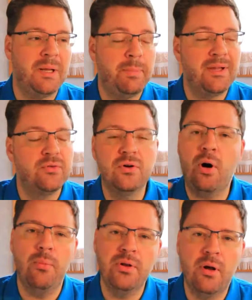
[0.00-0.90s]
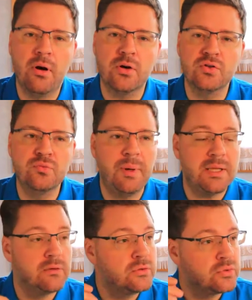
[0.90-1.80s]
parle pas du grand bonheur, je vous
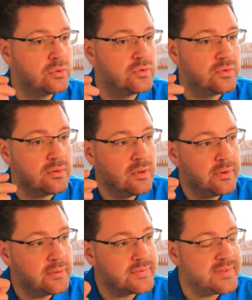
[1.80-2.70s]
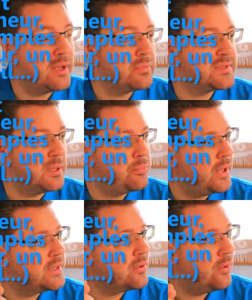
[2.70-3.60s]
parle de choses euh, simples. Ça peut
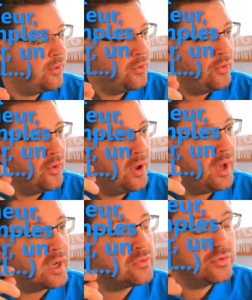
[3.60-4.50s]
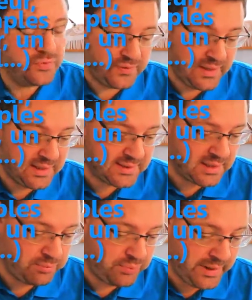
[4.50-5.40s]
être euh, un coup de fil,
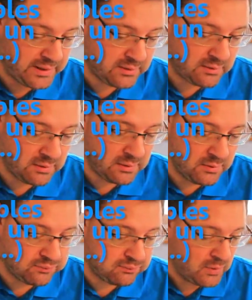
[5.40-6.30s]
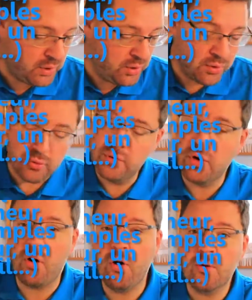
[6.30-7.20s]
ça peut être euh, une
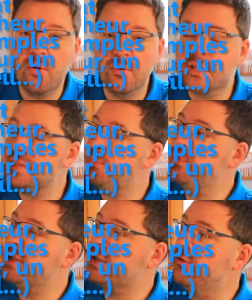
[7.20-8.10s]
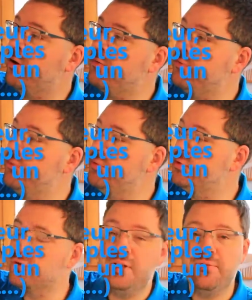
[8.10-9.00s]
rencontre, ça peut être avoir vu
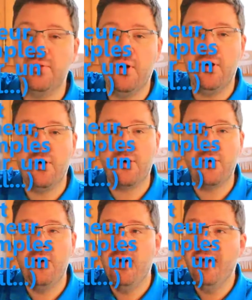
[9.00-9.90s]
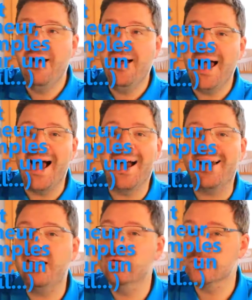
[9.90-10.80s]
une jolie fleur, un
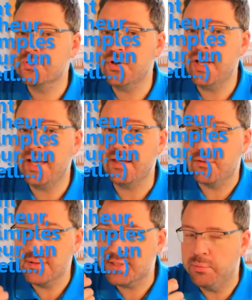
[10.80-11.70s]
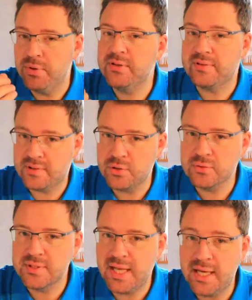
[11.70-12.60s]
rayon de soleil, ça peut être ces
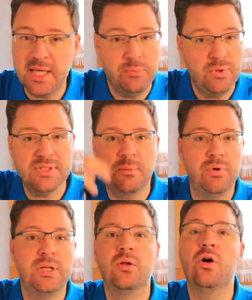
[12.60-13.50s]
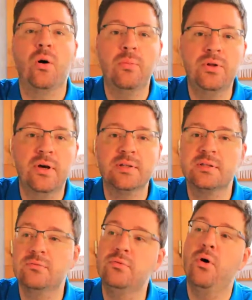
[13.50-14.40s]
choses-là. Et puis ça peut être le grand bonheur
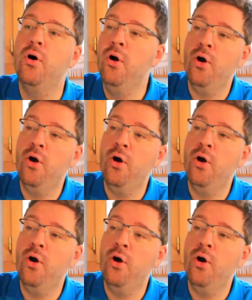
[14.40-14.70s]
si vous